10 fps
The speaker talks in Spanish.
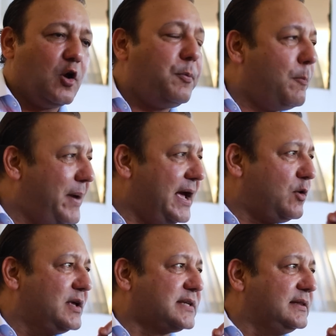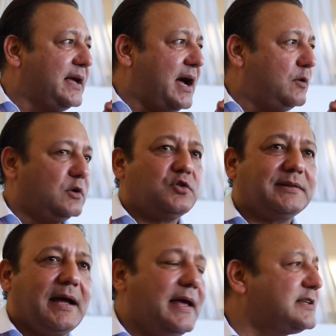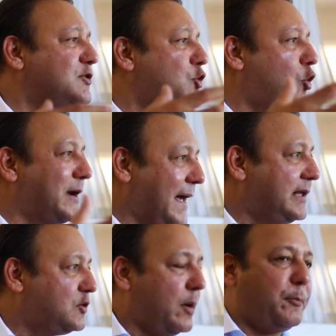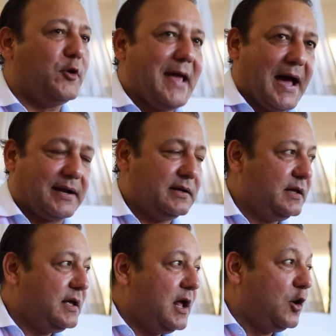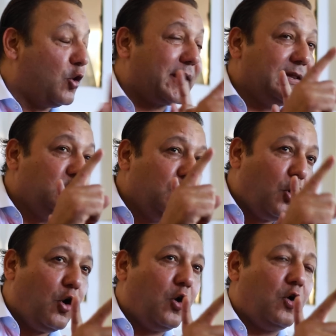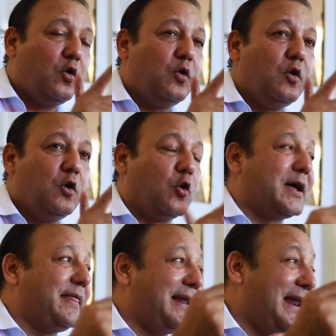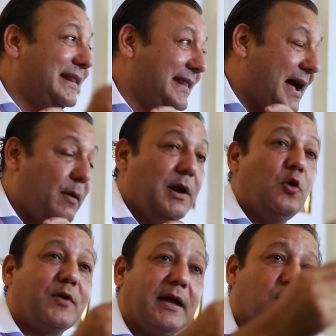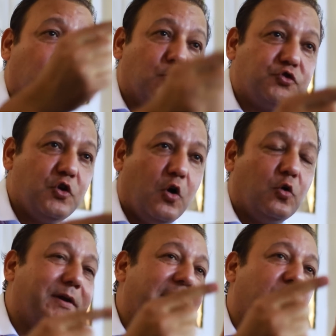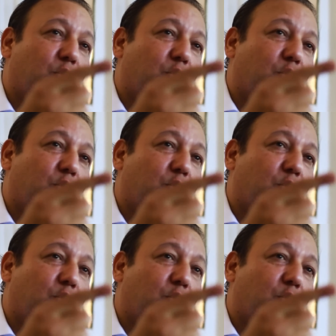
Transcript: de los Bomberos en Santiago. Eso está, es correcto apoyar. Lo que no, lo que es deslenable, lo que es corrupción, lo que es